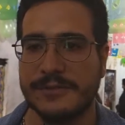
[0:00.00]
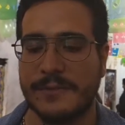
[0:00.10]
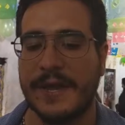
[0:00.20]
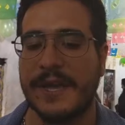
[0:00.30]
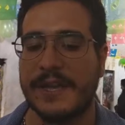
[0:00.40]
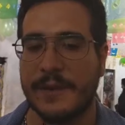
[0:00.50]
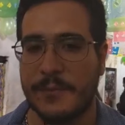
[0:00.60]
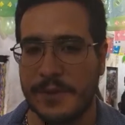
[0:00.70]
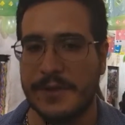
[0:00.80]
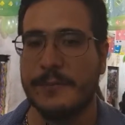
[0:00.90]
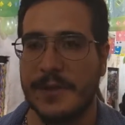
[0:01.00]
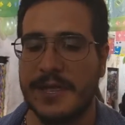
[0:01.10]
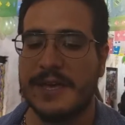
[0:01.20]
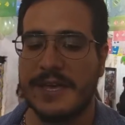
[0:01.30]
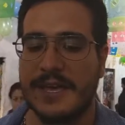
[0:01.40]
homenajes que
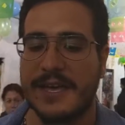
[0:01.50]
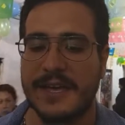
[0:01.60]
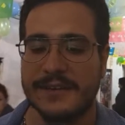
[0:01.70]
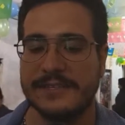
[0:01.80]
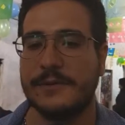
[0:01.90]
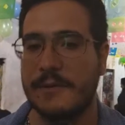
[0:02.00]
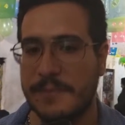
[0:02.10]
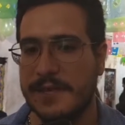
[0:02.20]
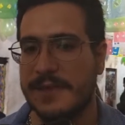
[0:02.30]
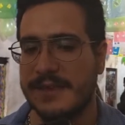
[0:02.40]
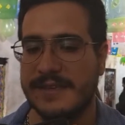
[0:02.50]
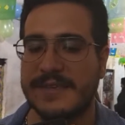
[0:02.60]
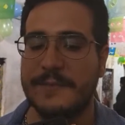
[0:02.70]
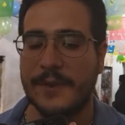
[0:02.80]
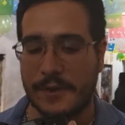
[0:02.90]
pueda haya recibido en vida. Es
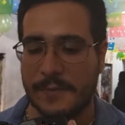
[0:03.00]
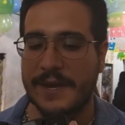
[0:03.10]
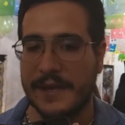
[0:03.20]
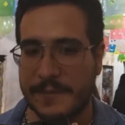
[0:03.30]
el mejor homenaje